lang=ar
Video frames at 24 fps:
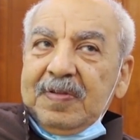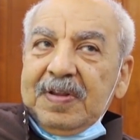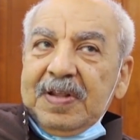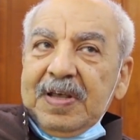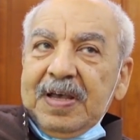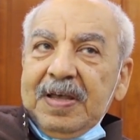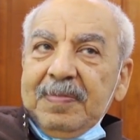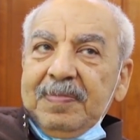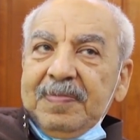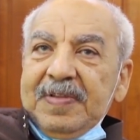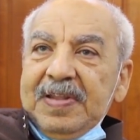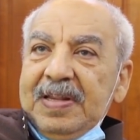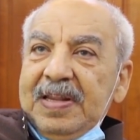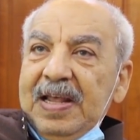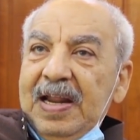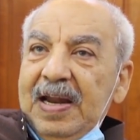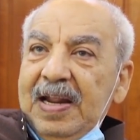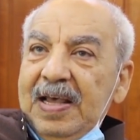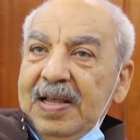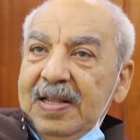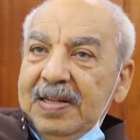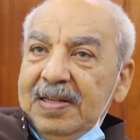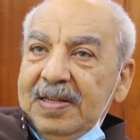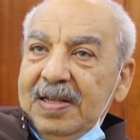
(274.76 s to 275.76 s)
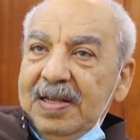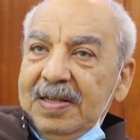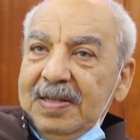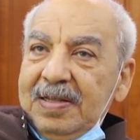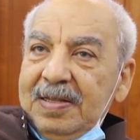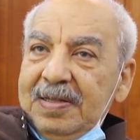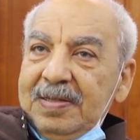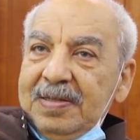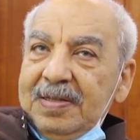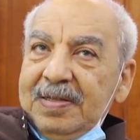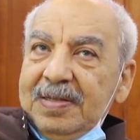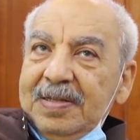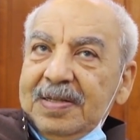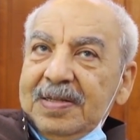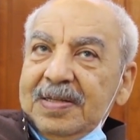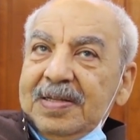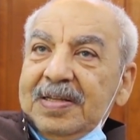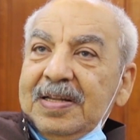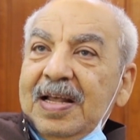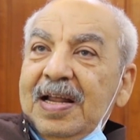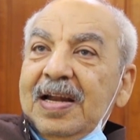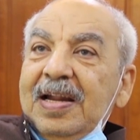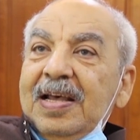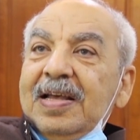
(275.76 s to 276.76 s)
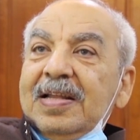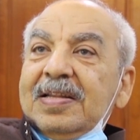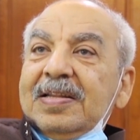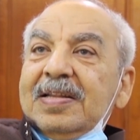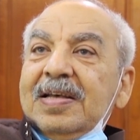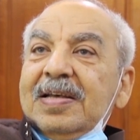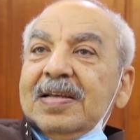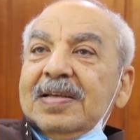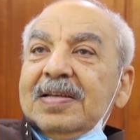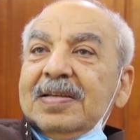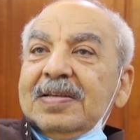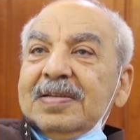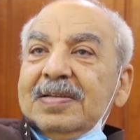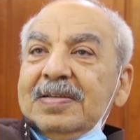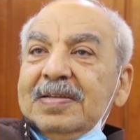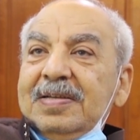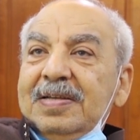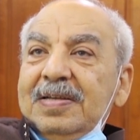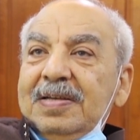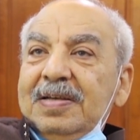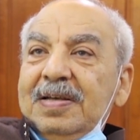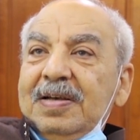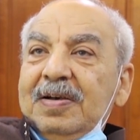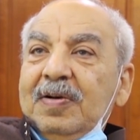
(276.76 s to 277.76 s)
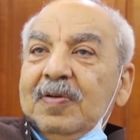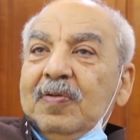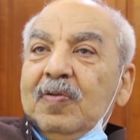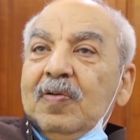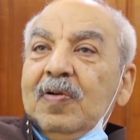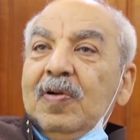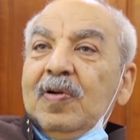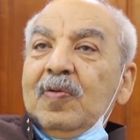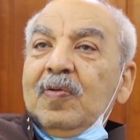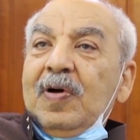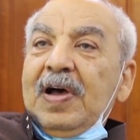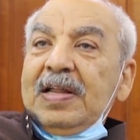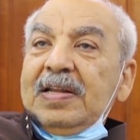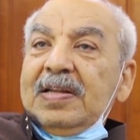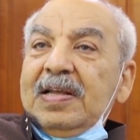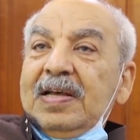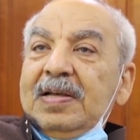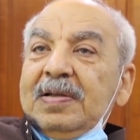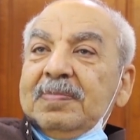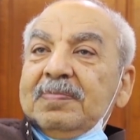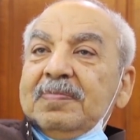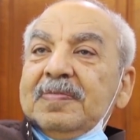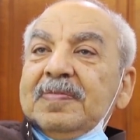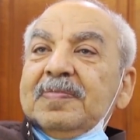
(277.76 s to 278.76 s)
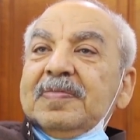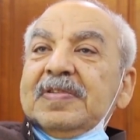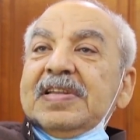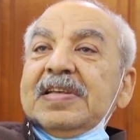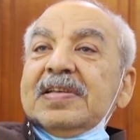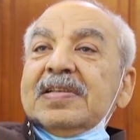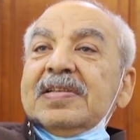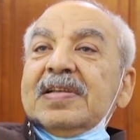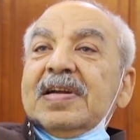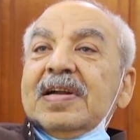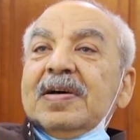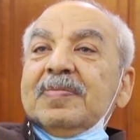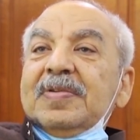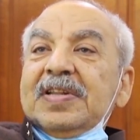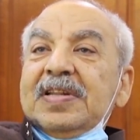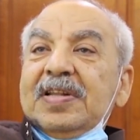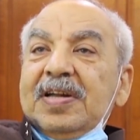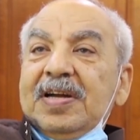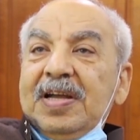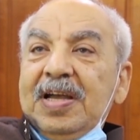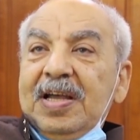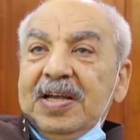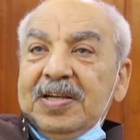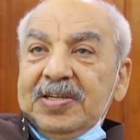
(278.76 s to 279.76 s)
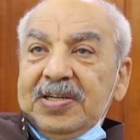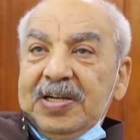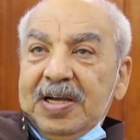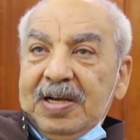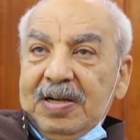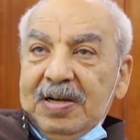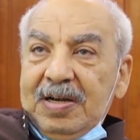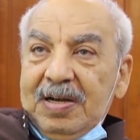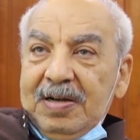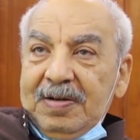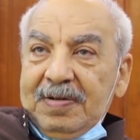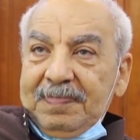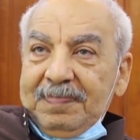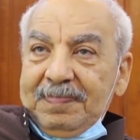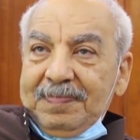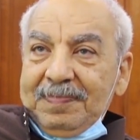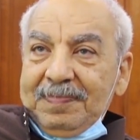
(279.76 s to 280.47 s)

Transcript: كنت جبت ثلاثه ثلاثه كل واحده تسرق بطريقة شكل